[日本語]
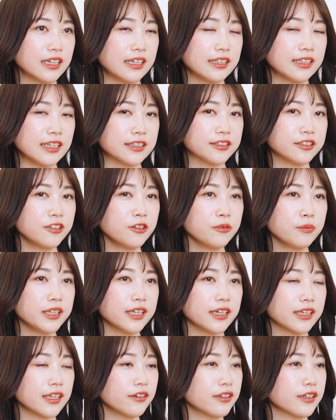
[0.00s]
で強みだ
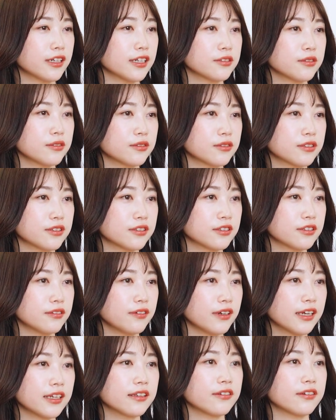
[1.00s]
けを生かそうとするわ
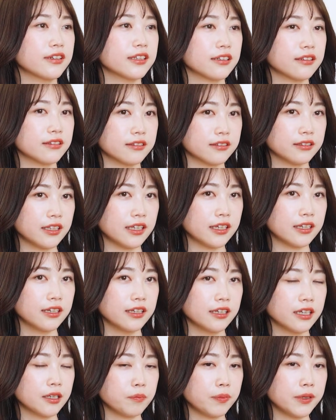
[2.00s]
けではなくって
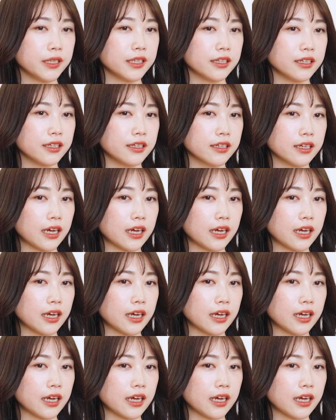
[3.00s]
やっぱり